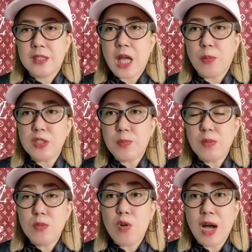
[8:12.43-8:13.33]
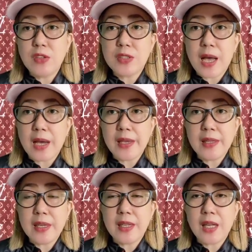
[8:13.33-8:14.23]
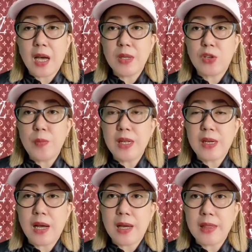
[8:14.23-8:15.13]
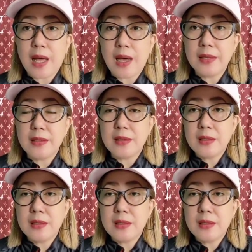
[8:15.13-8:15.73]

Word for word: Tapos pamumukha nyo sa akin na ginagamit ko pinagkakakitaan.